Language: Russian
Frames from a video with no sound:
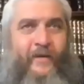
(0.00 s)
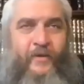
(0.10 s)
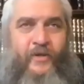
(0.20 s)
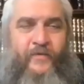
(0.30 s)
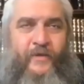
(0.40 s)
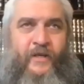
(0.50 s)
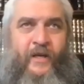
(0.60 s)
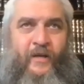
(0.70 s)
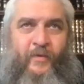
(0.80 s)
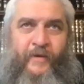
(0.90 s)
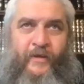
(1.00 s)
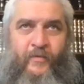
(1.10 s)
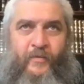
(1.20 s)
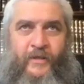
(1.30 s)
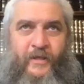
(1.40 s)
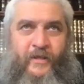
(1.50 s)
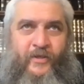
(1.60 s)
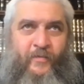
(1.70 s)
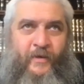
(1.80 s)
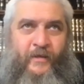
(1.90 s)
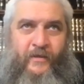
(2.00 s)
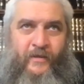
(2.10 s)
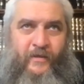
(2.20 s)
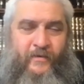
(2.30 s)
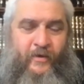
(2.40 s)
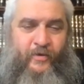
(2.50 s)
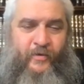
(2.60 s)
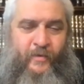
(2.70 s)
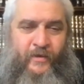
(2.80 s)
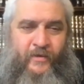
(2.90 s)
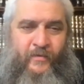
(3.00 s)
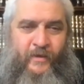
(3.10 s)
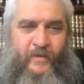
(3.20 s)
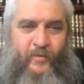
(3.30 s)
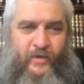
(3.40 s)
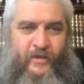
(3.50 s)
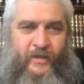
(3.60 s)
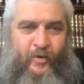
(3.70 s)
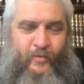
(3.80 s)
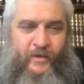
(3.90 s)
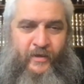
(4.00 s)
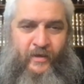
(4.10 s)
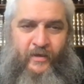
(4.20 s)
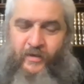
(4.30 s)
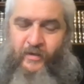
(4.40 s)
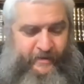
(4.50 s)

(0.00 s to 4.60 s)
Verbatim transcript: я был сейчас в Израиле, был в одном месте на шаббат, в хорошем месте, со мной за столом сидела